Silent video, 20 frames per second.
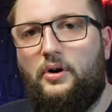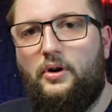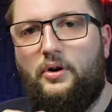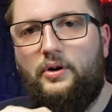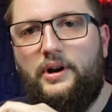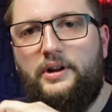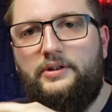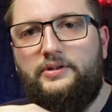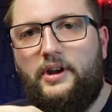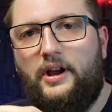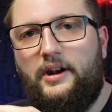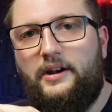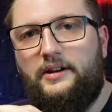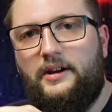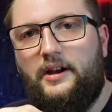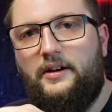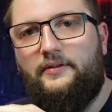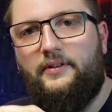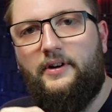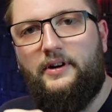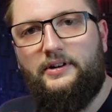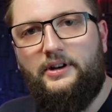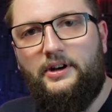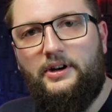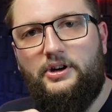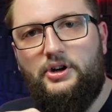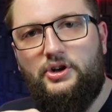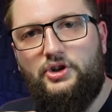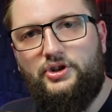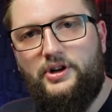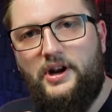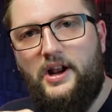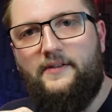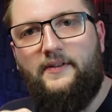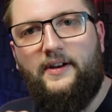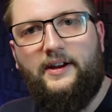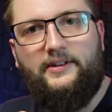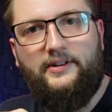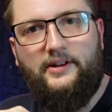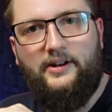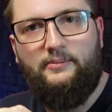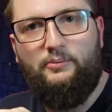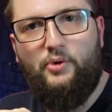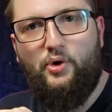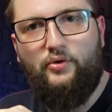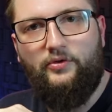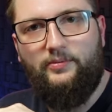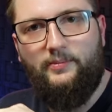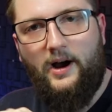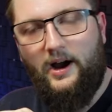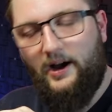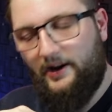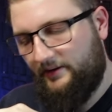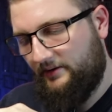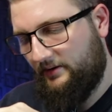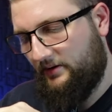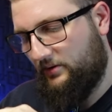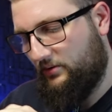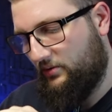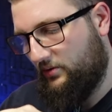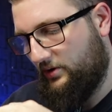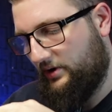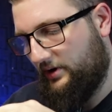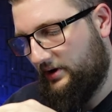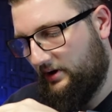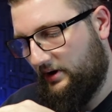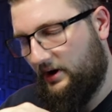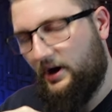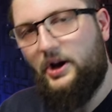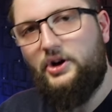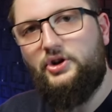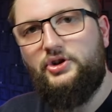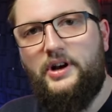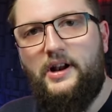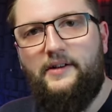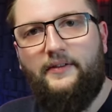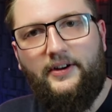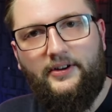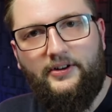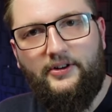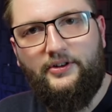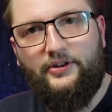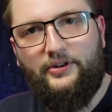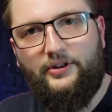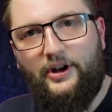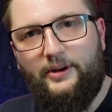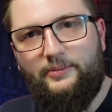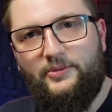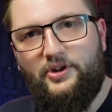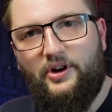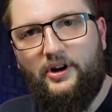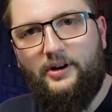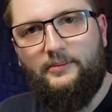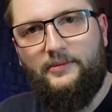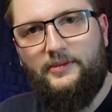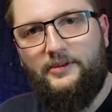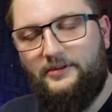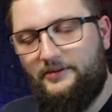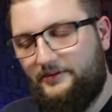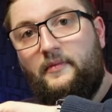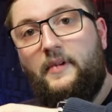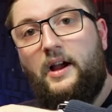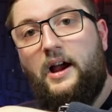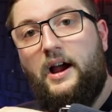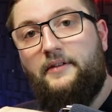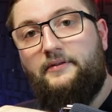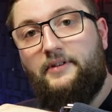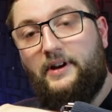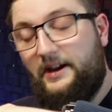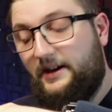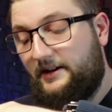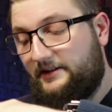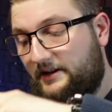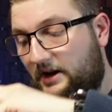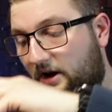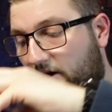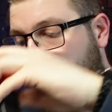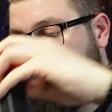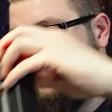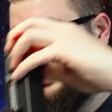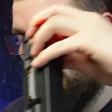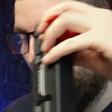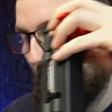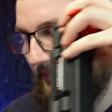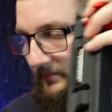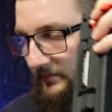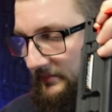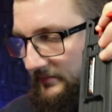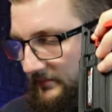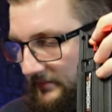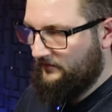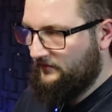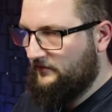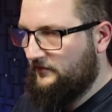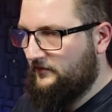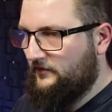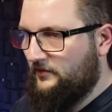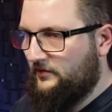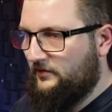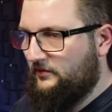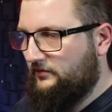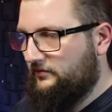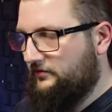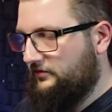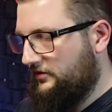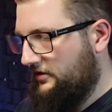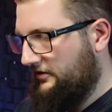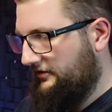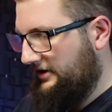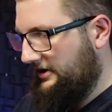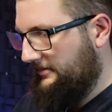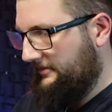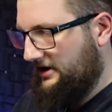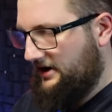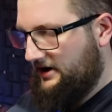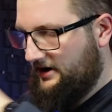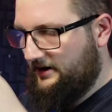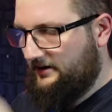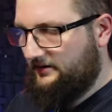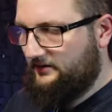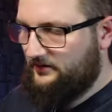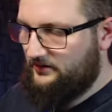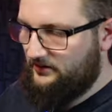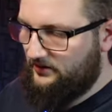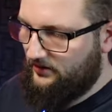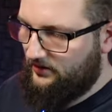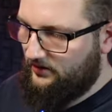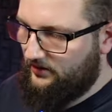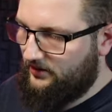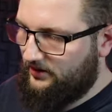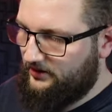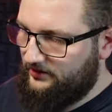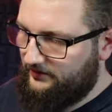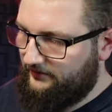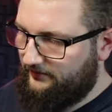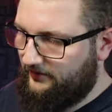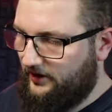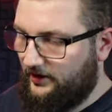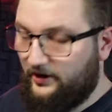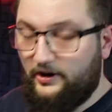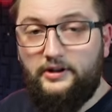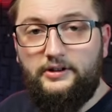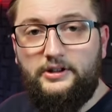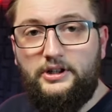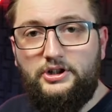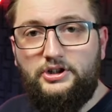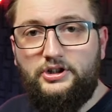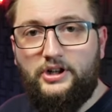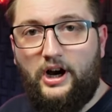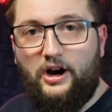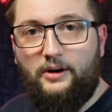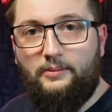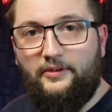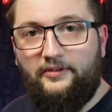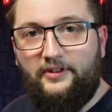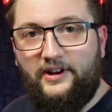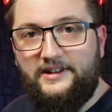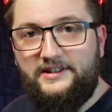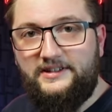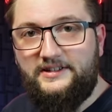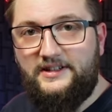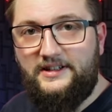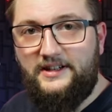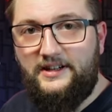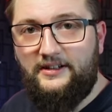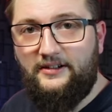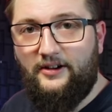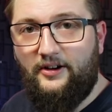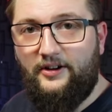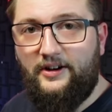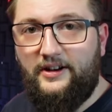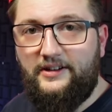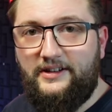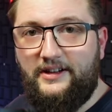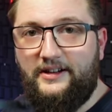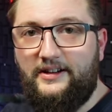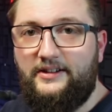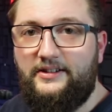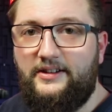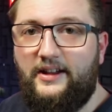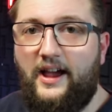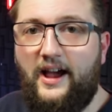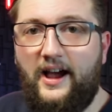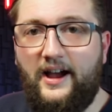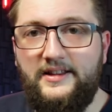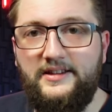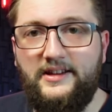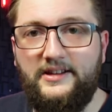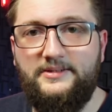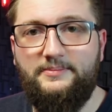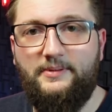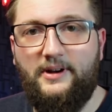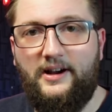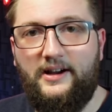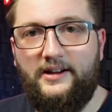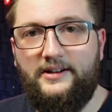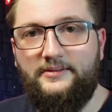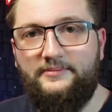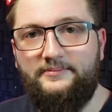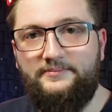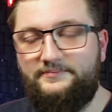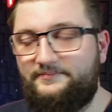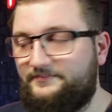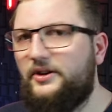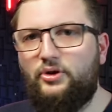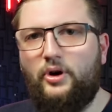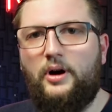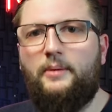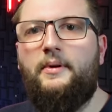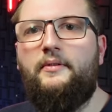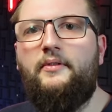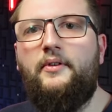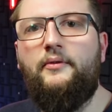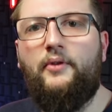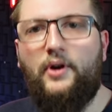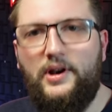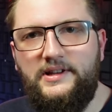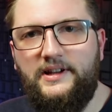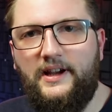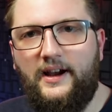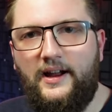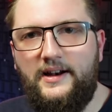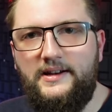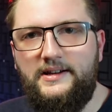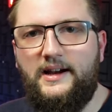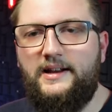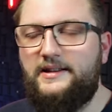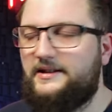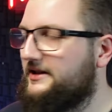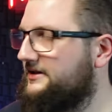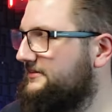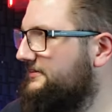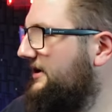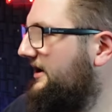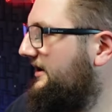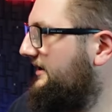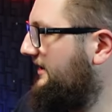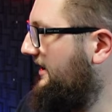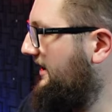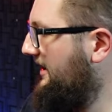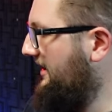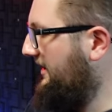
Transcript: Und jetzt kann ich einfach den Schnellwechsel-Move machen, ohne ein Schnellwechselsystem zu haben. Einfach hier hinten aufschrauben, Wurfarm rein, und vorne die Schraube festziehen und das Ding ist einsatzbereit. So, aber wir wollen es ja gar nicht einsatzbereit.